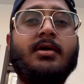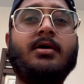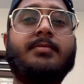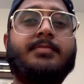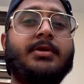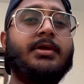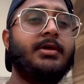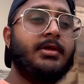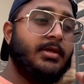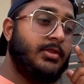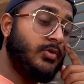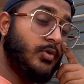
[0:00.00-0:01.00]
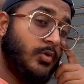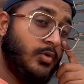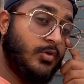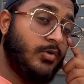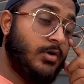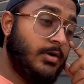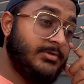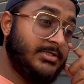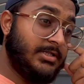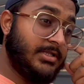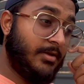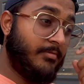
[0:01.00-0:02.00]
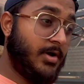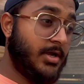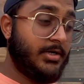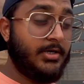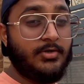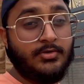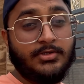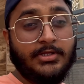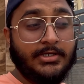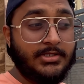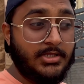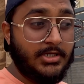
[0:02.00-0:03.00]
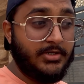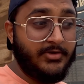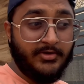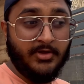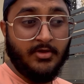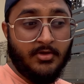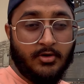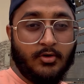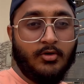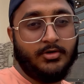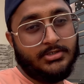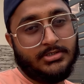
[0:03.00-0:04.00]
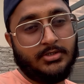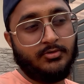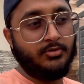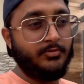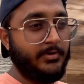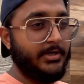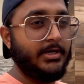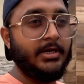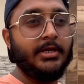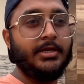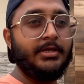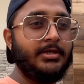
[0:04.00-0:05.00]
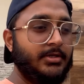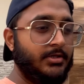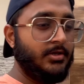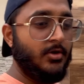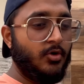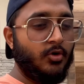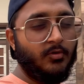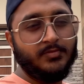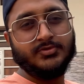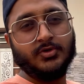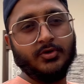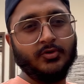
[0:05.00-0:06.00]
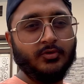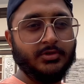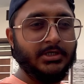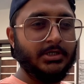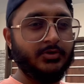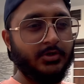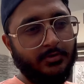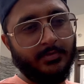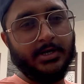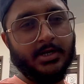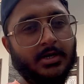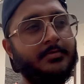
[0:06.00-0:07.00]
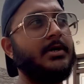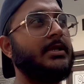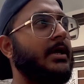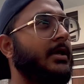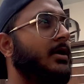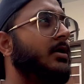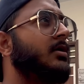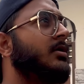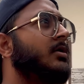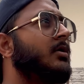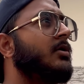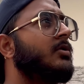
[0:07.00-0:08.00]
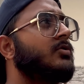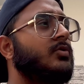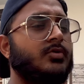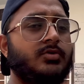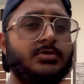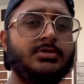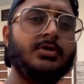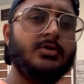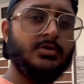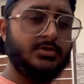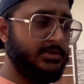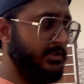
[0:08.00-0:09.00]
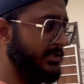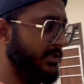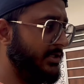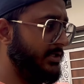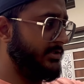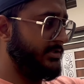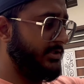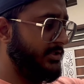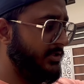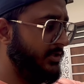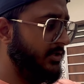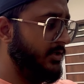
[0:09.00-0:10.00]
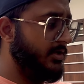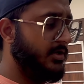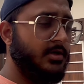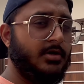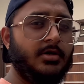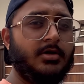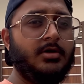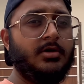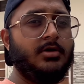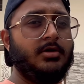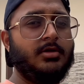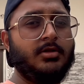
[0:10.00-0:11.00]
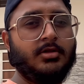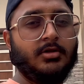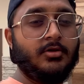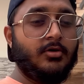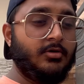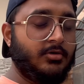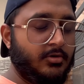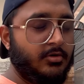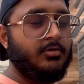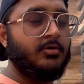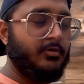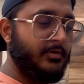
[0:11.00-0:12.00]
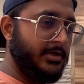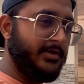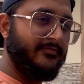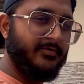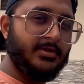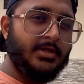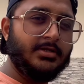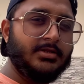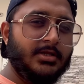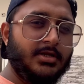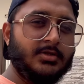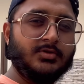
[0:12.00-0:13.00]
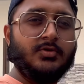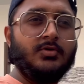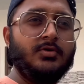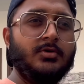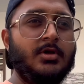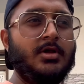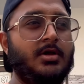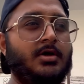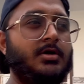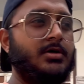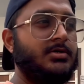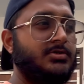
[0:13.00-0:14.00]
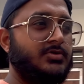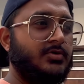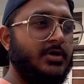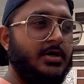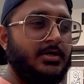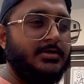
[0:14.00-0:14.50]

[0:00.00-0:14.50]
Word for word: अपनी तो अब चलते हैं मार्केट और देखते हैं कि लॉक इसका टूट पाएगा या नहीं होप तो अगर टूट जाए तो हमारे काम आ जाएगा तो चलो चलते हैं यहाँ से लॉक को खुलवाने फिर देखते हैं रात को आज थोड़ा